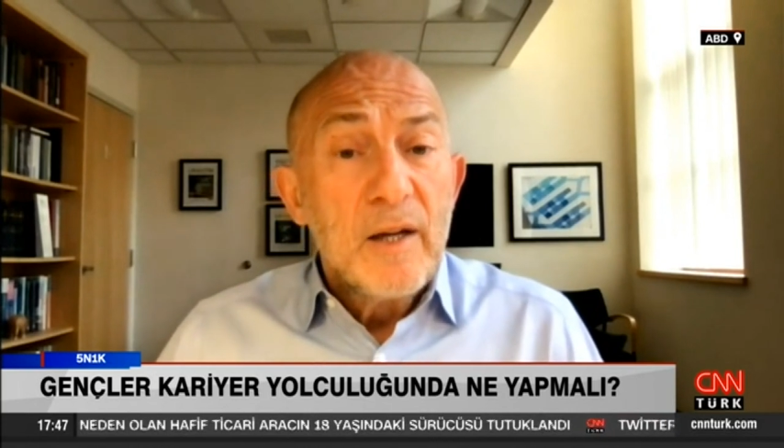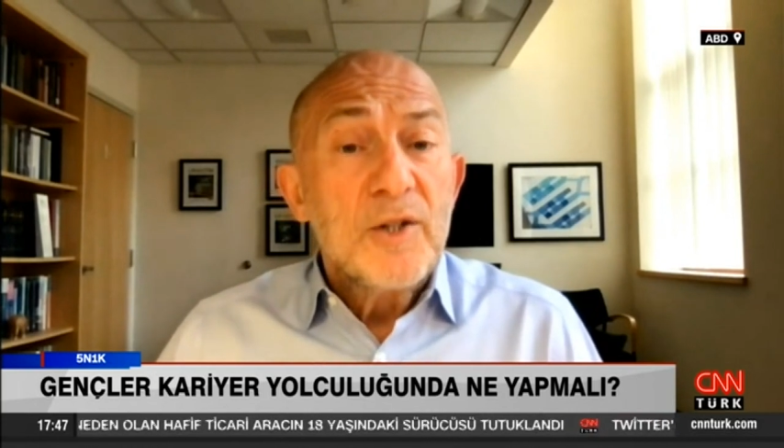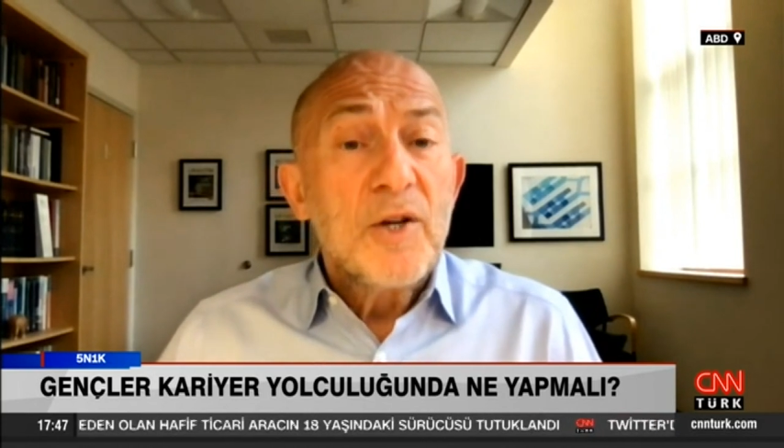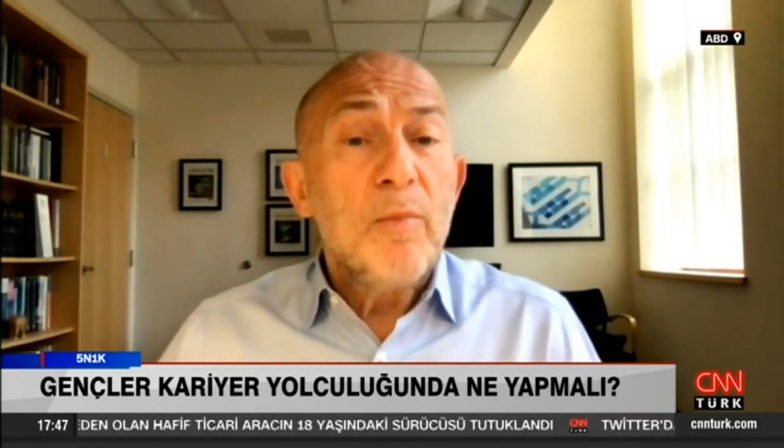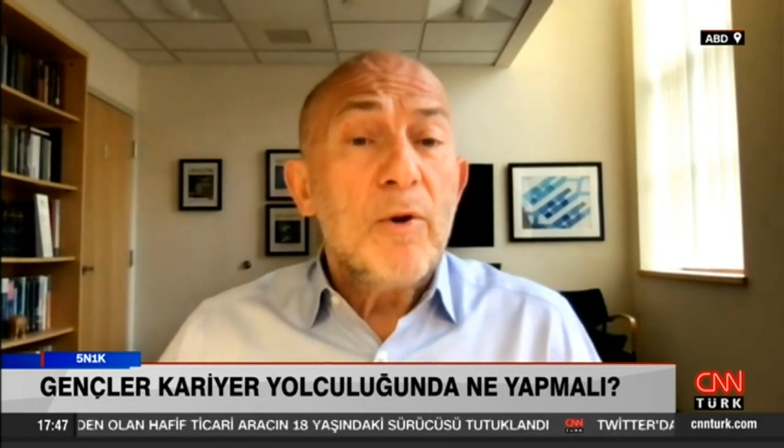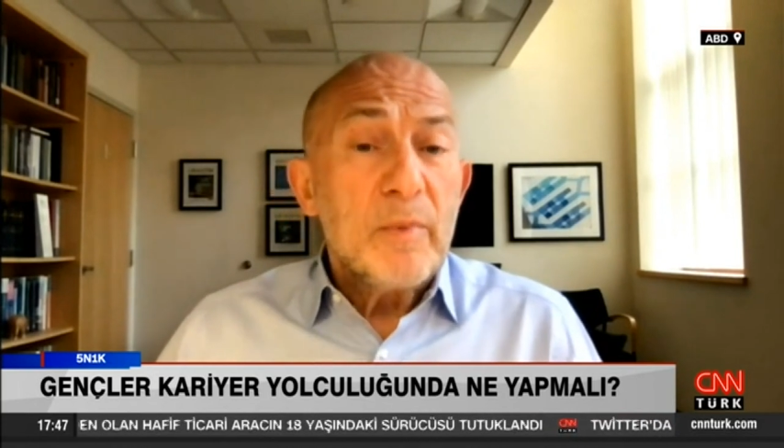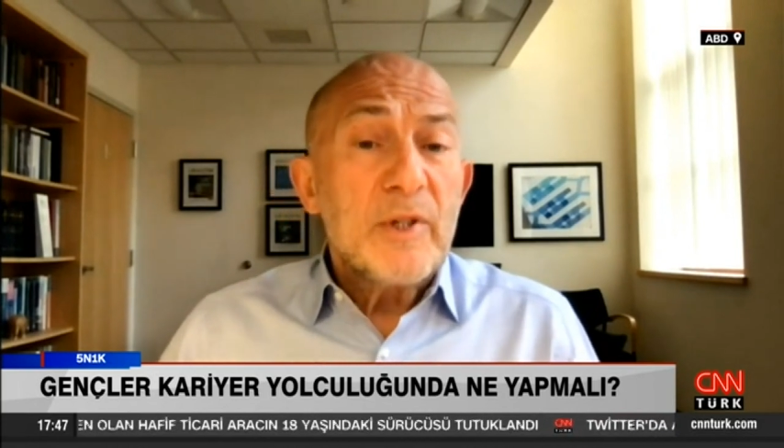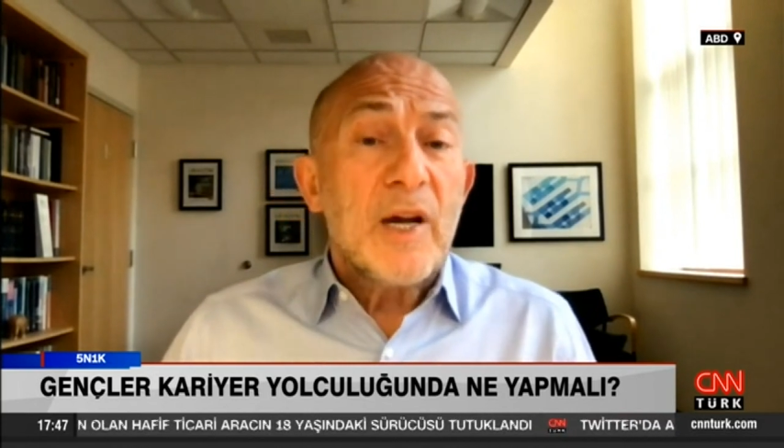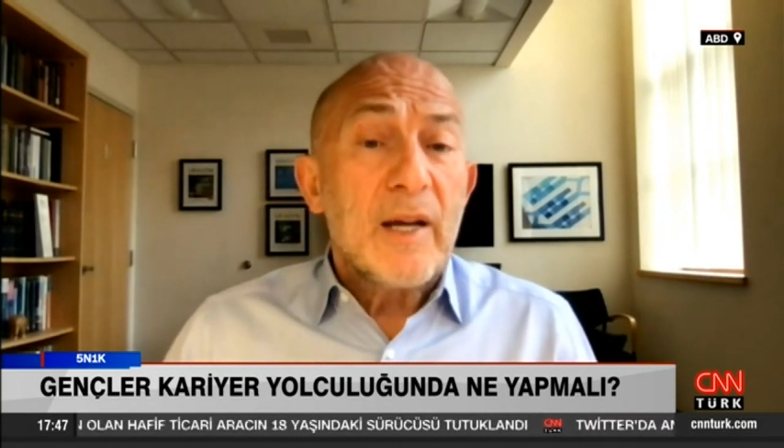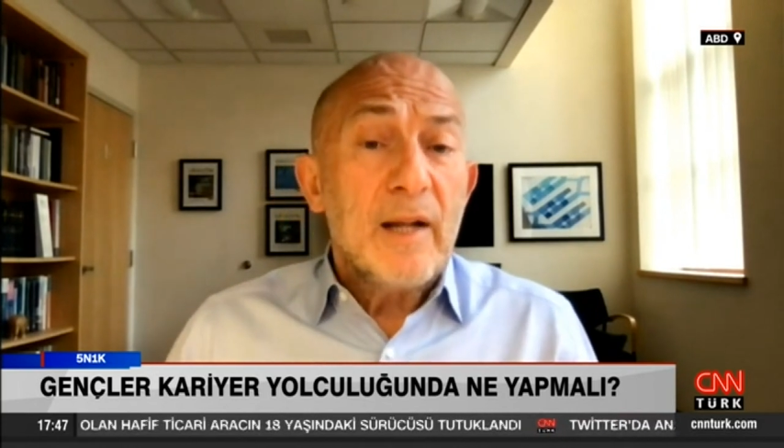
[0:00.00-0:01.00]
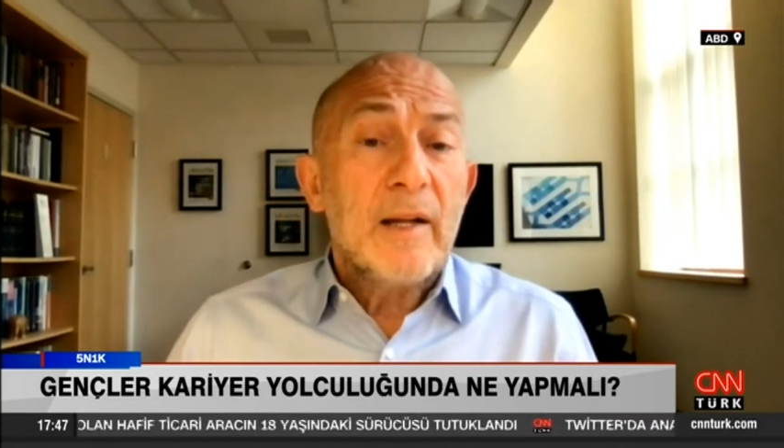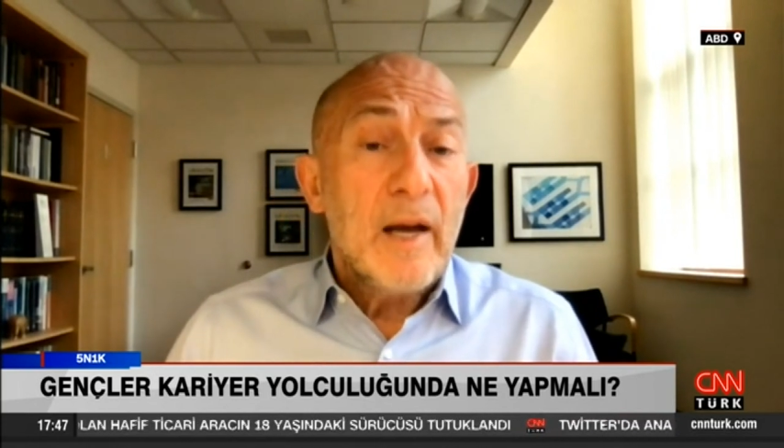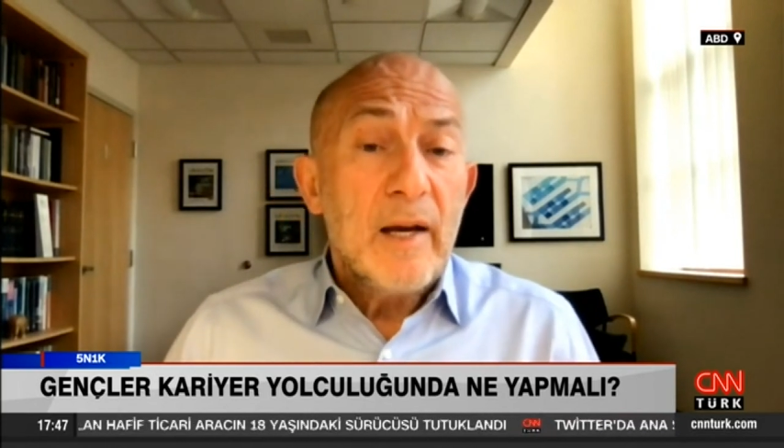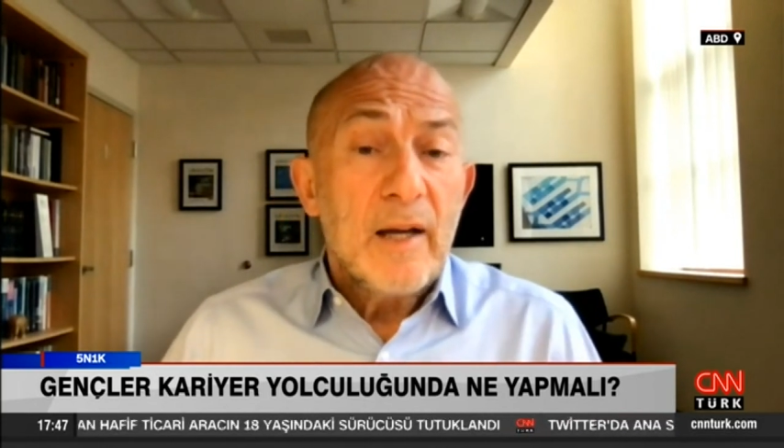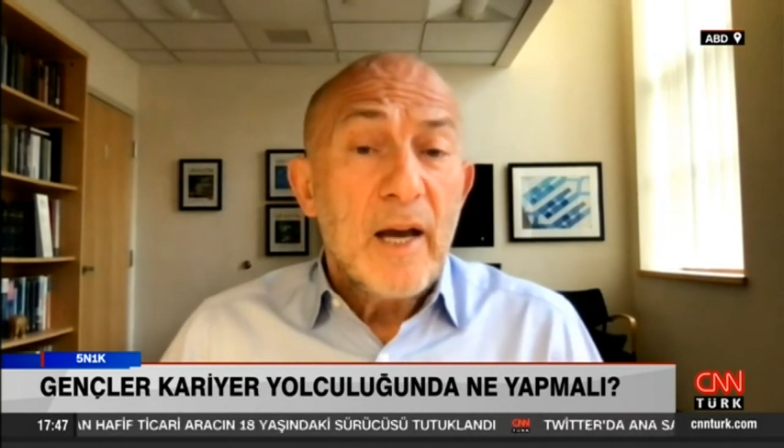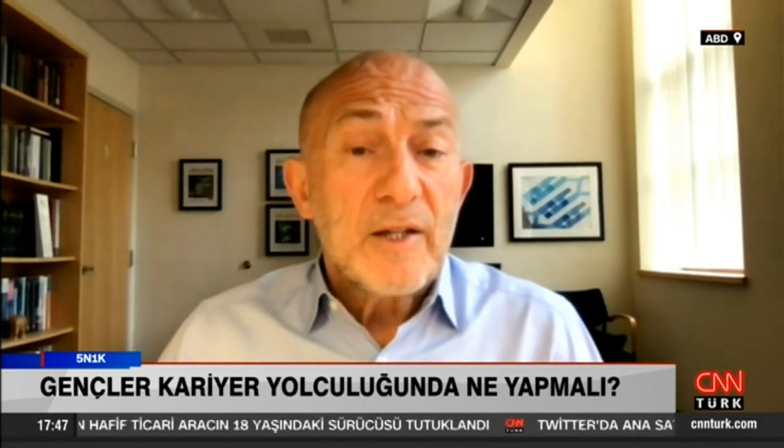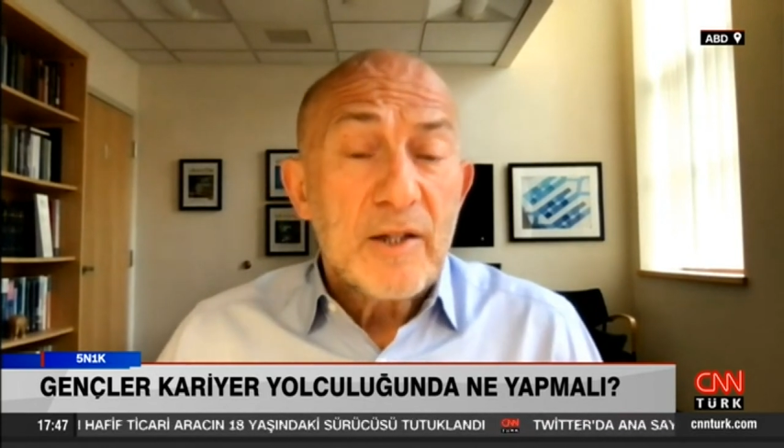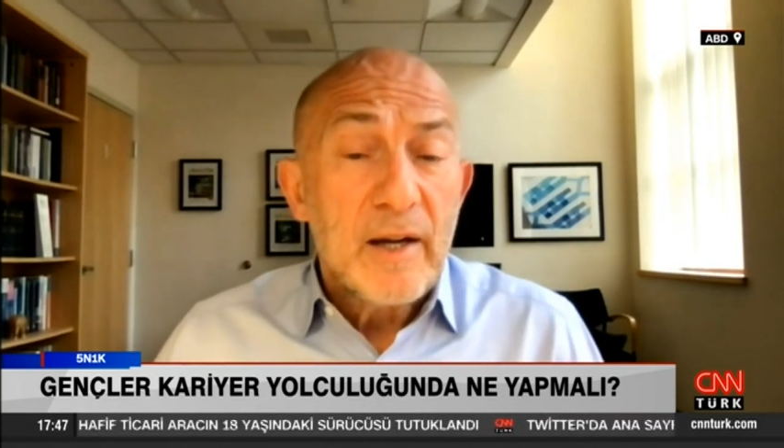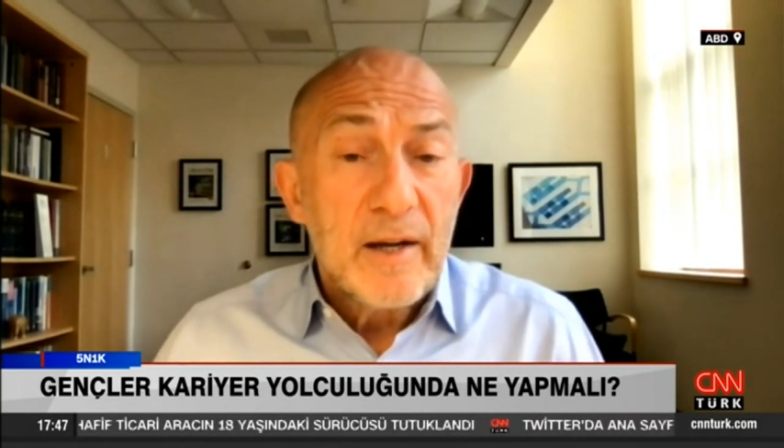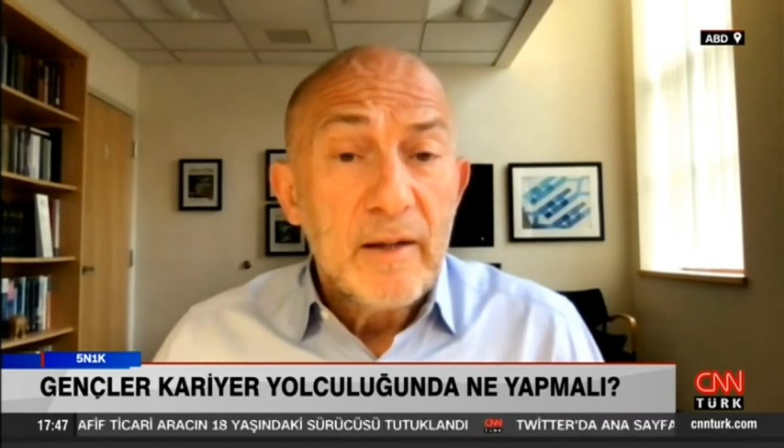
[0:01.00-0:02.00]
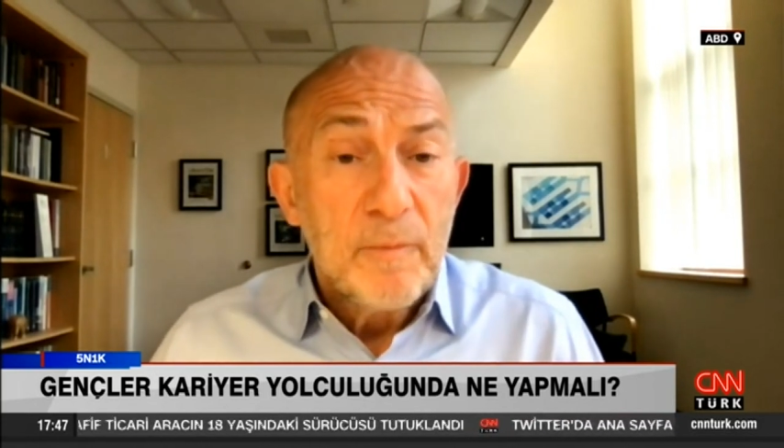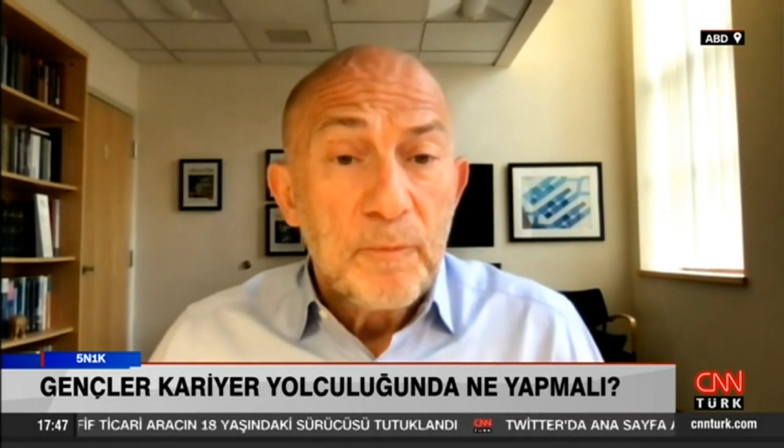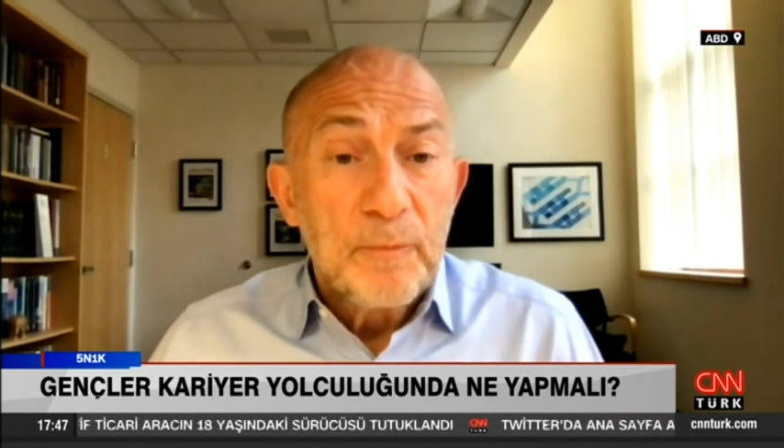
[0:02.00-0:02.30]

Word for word: çabuk bir şekilde gençlerin